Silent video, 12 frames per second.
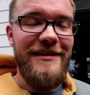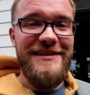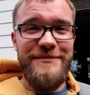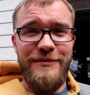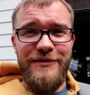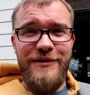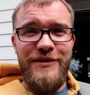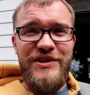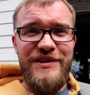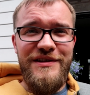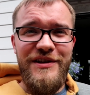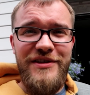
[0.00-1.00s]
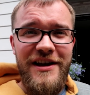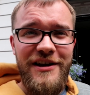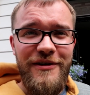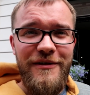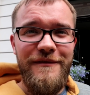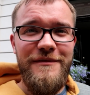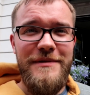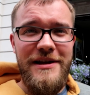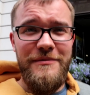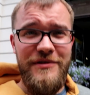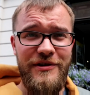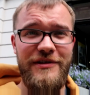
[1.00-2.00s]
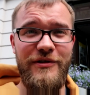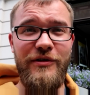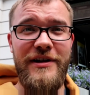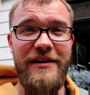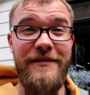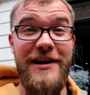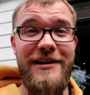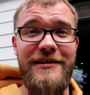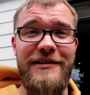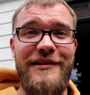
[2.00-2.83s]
Na słodkości na ciacho wybrałem się do kawiarni